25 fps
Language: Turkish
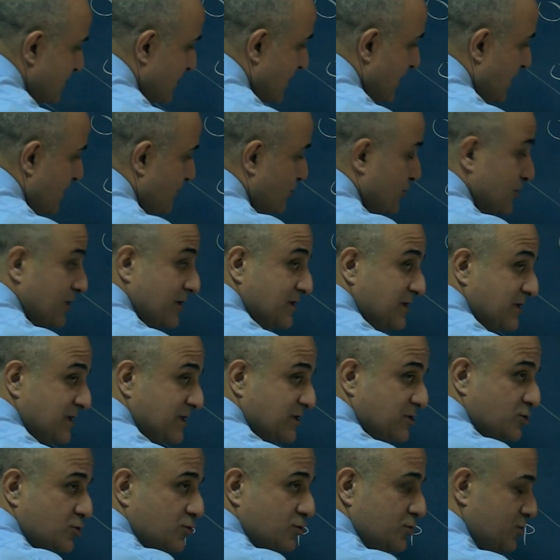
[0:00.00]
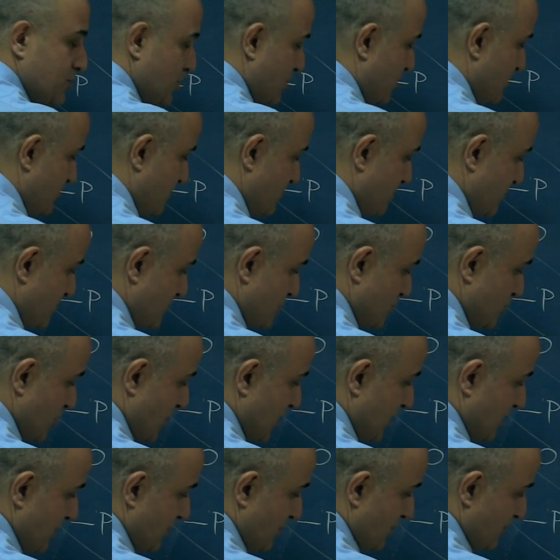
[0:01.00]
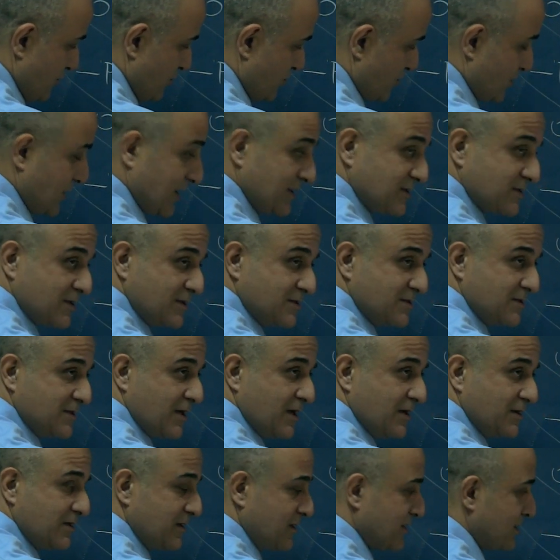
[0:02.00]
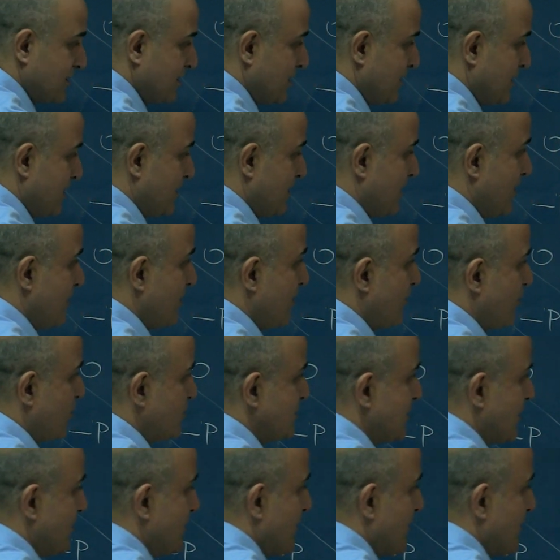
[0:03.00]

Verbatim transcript: Y buraya dik çünkü. Şöyle tutarsanız y dik. O